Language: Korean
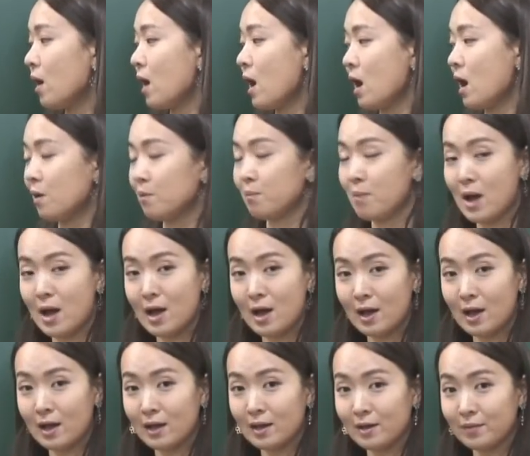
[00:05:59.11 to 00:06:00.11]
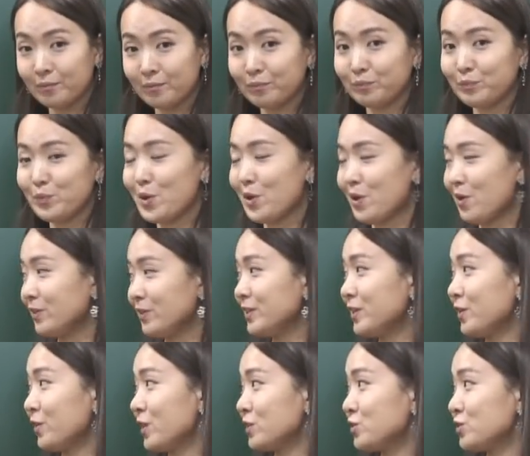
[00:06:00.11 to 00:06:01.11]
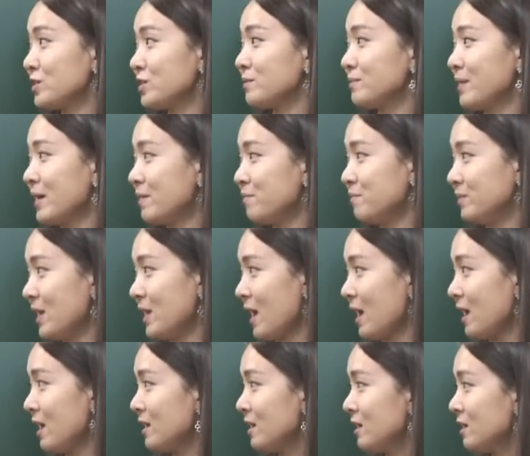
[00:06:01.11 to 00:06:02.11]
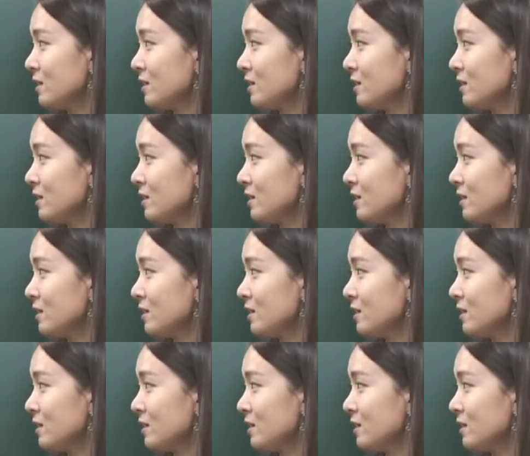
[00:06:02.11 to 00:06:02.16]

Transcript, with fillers: 好吗 표현 기억해 주시기 바랍니다.